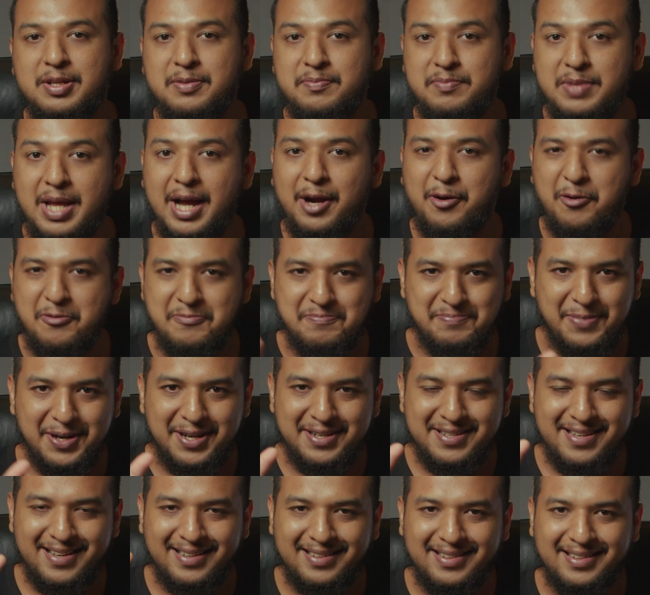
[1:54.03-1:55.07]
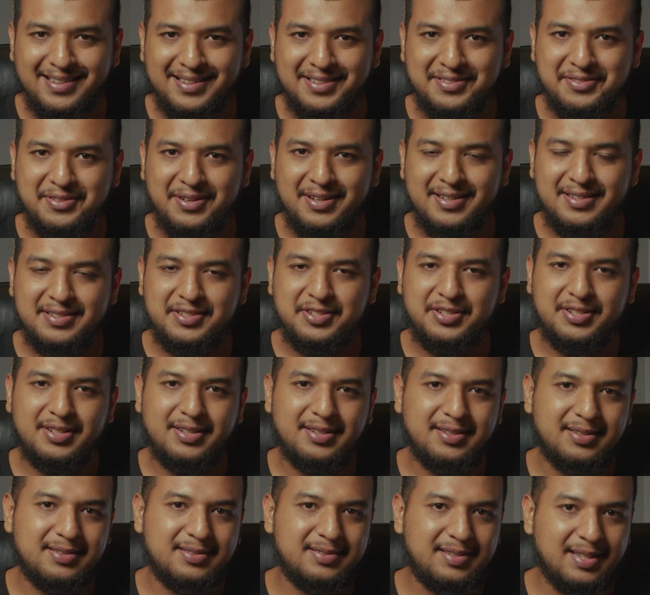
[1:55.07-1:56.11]
Me acompanhe aqui
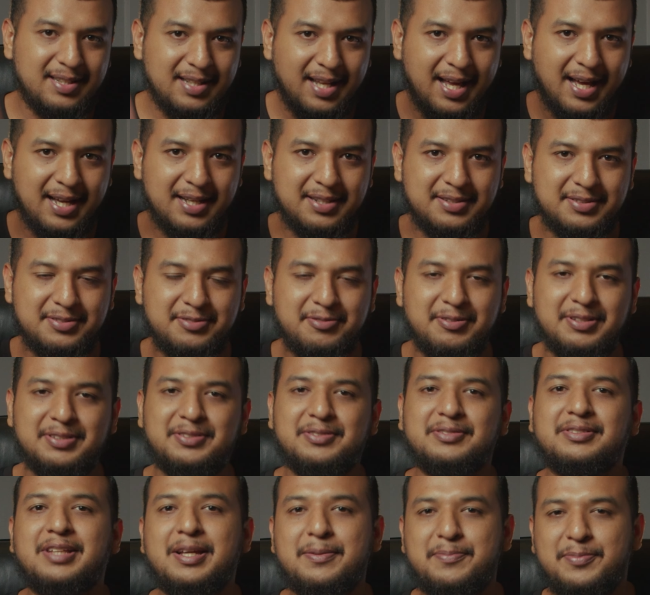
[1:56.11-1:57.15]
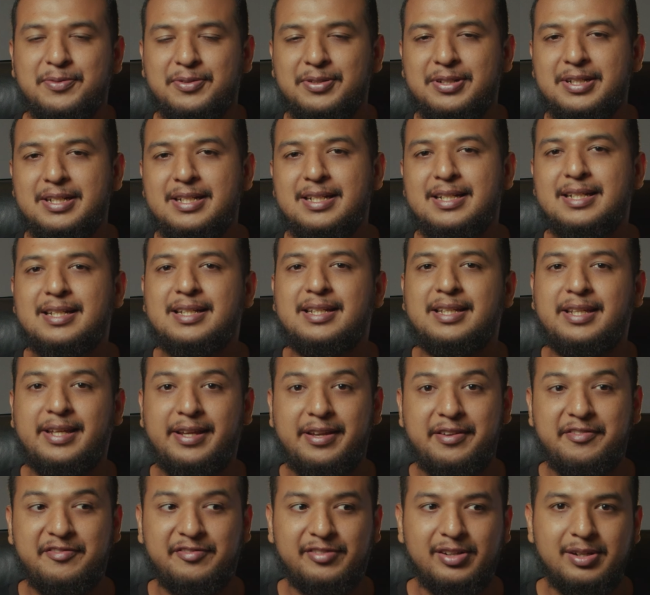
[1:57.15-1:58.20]
durante sei lá quanto tempo
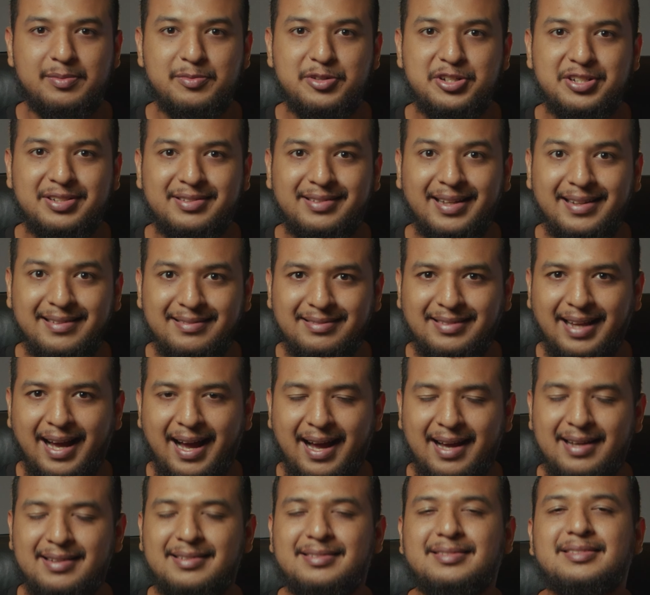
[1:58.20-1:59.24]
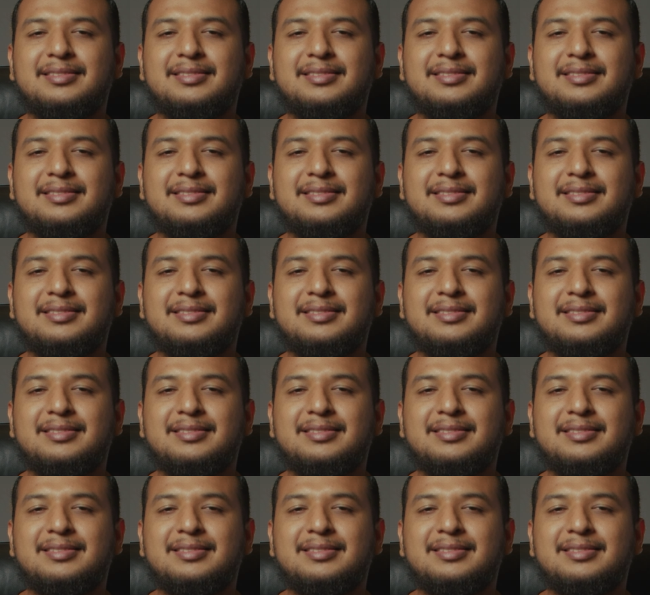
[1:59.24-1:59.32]
e vamos tentar